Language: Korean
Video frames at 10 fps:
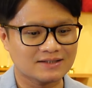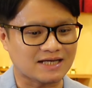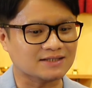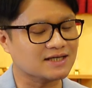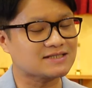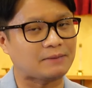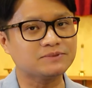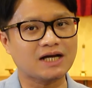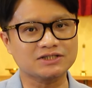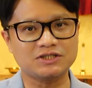창세기
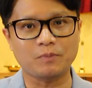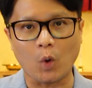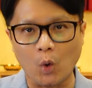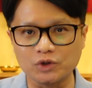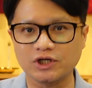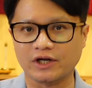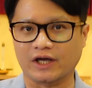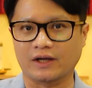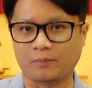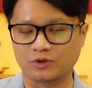3장
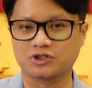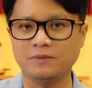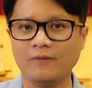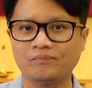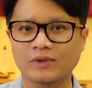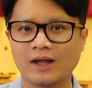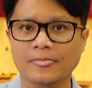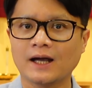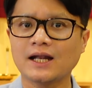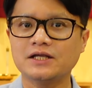15절에 보시면
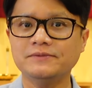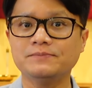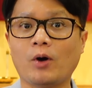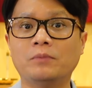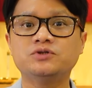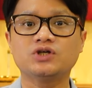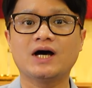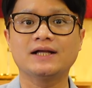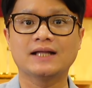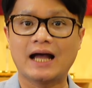하나님은
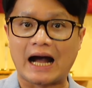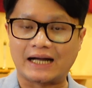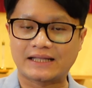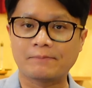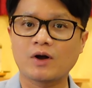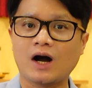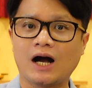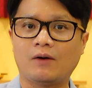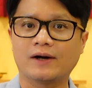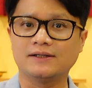범죄한 아담과
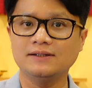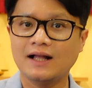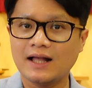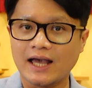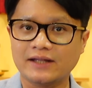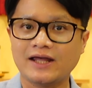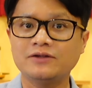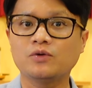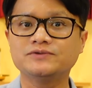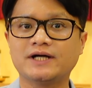하와를
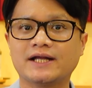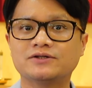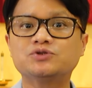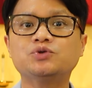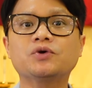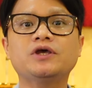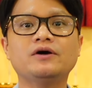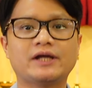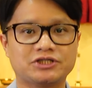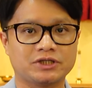에덴 동산에서
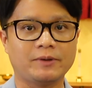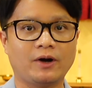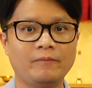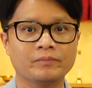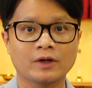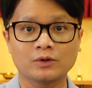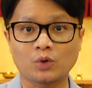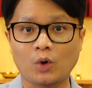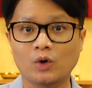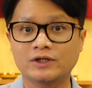쫓겨내시며
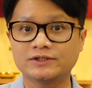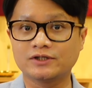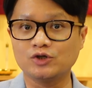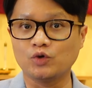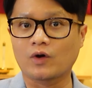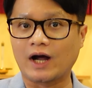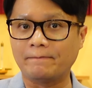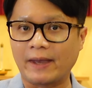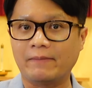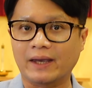또 그들을
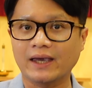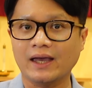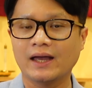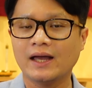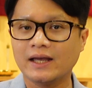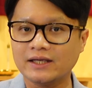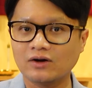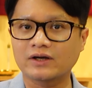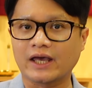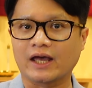유혹한 뱀에게
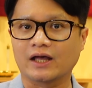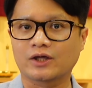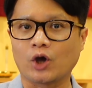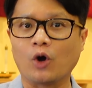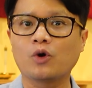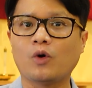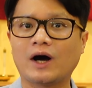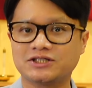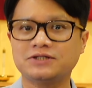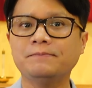이렇게
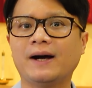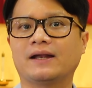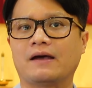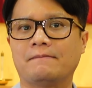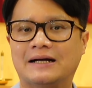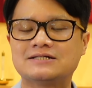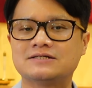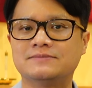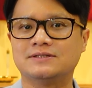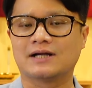경고와 심판의
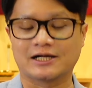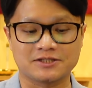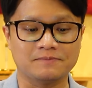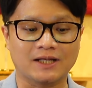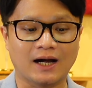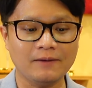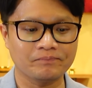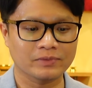말씀을 하십니다.